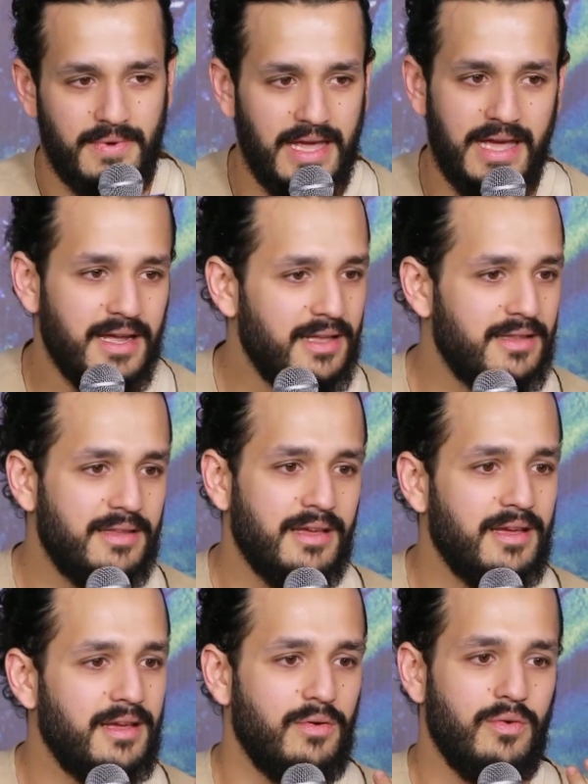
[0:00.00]
నేనైతే
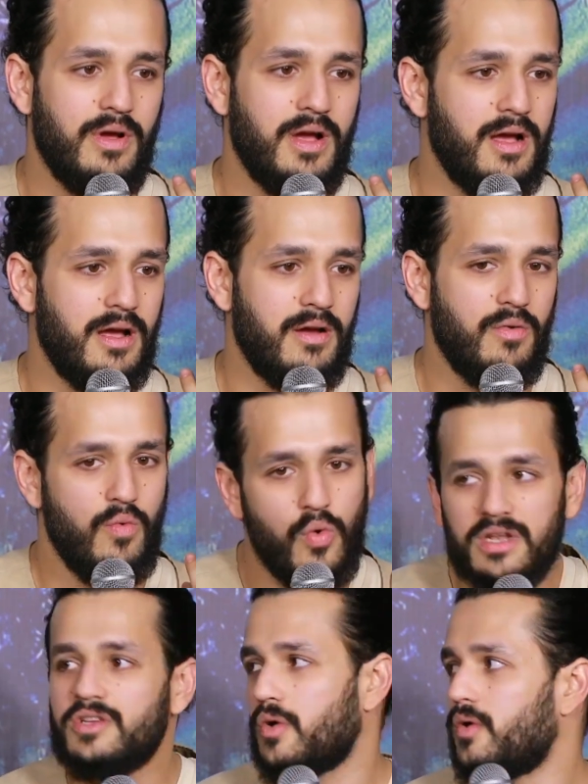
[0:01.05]

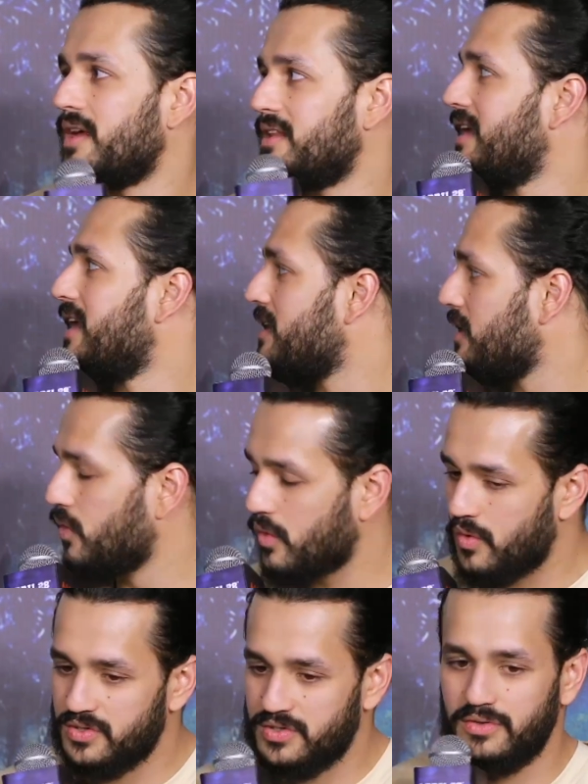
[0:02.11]
ఊహించుకోలేదు ఇలాంటి
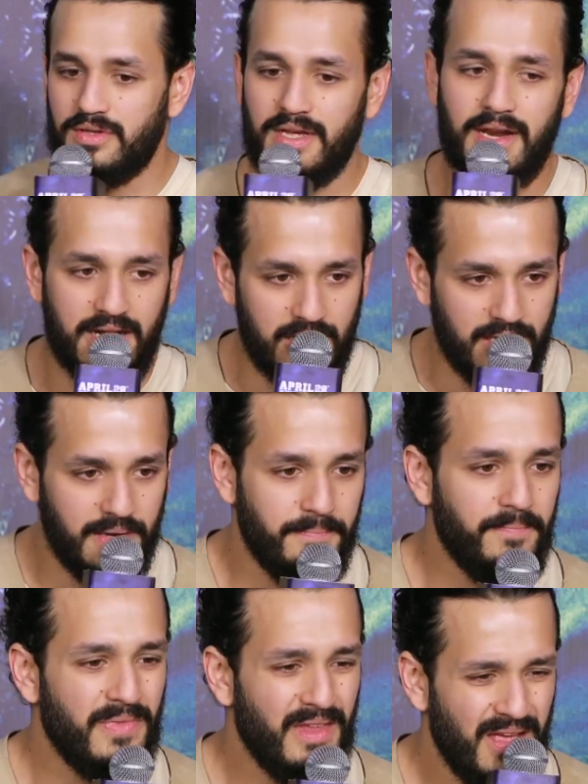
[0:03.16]
లుక్ వస్తుంది ఇలాంటి
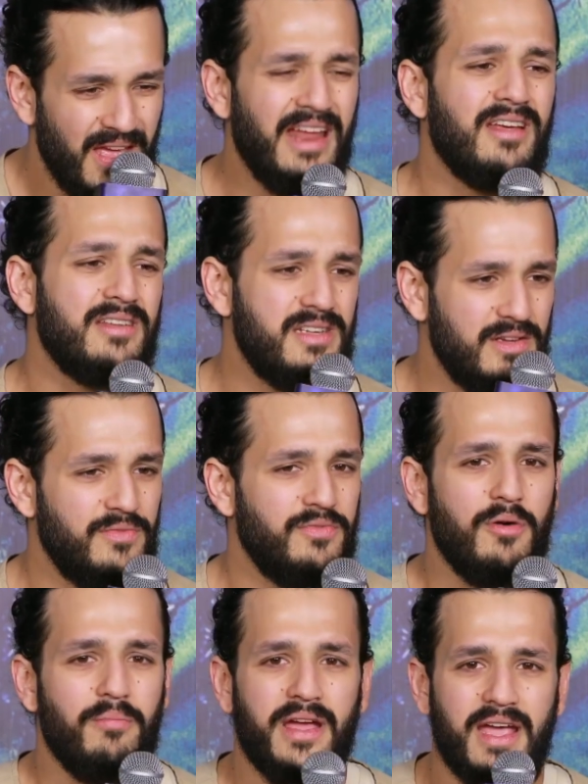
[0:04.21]
ఎనర్జీ
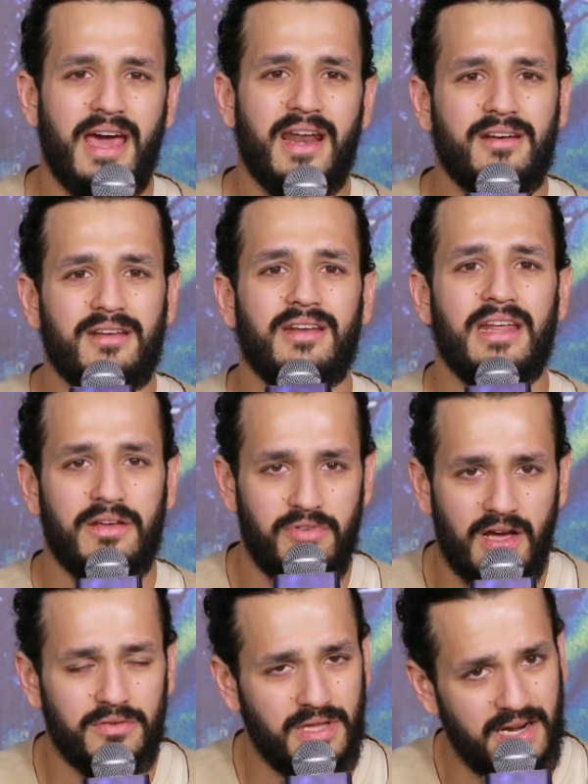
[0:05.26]
ఫ్రమ్ మై క్యారెక్టర్ నేను
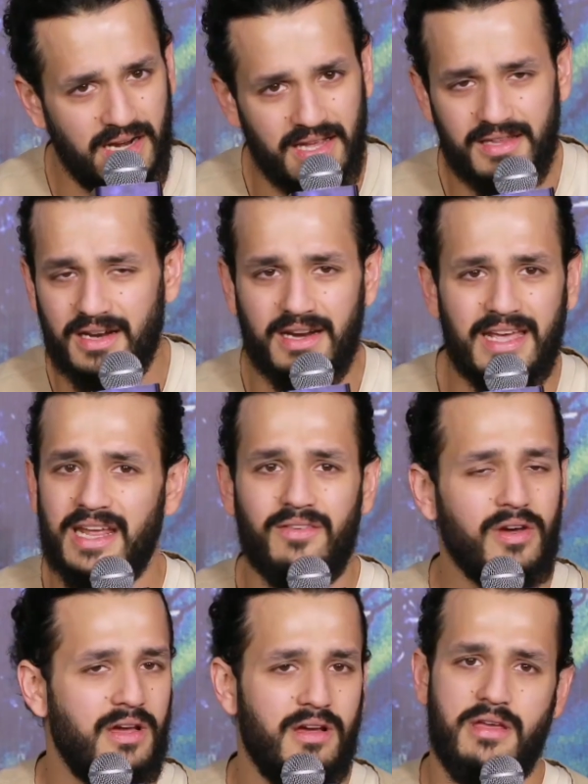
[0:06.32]
ఇవ్వగలుగుతానా లేదా నేనే
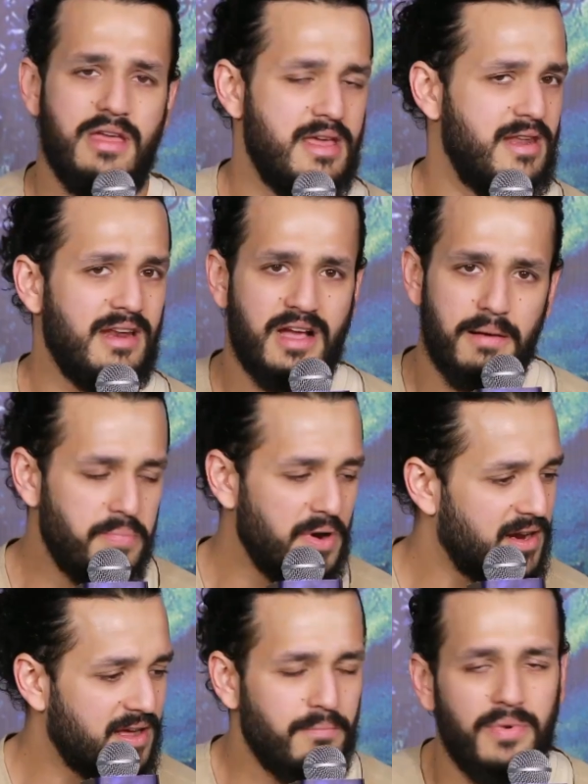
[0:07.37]
నేను
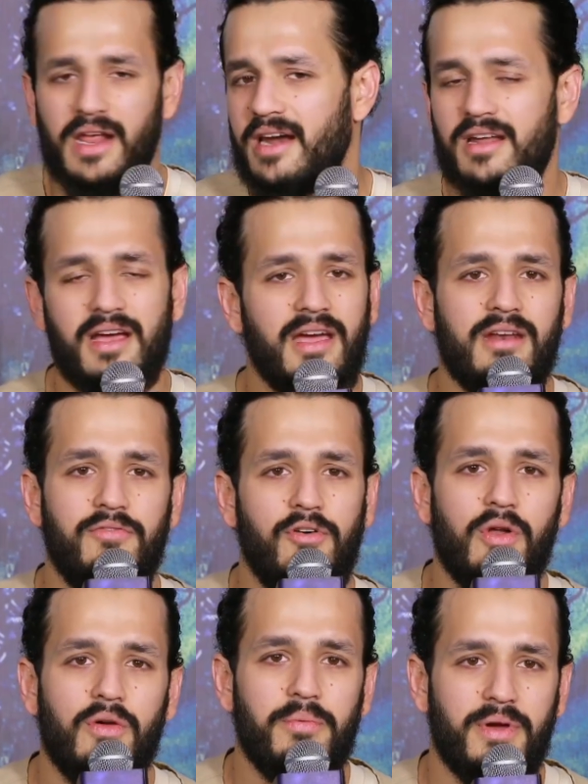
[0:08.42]
కంప్లీట్గా బ్లైండ్గా ఆయన్ని
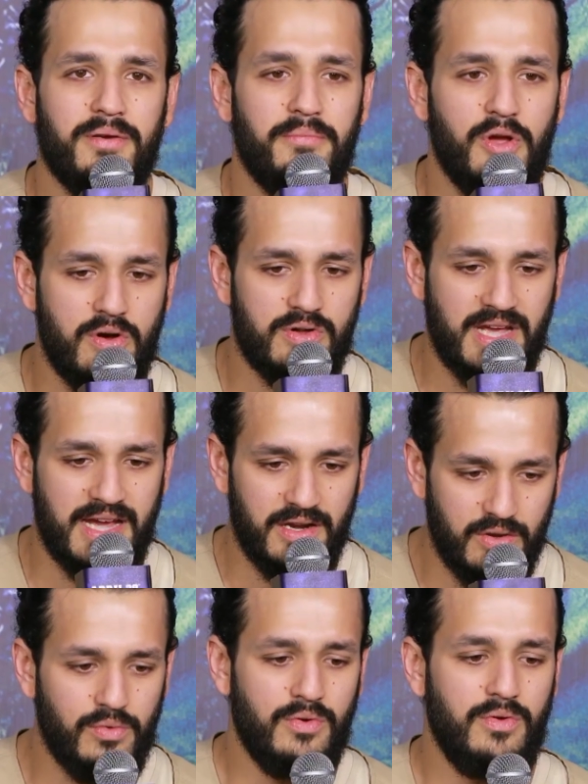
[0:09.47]
ఫాలో అయిపోయాను బికాజ్ ఐ న్యూ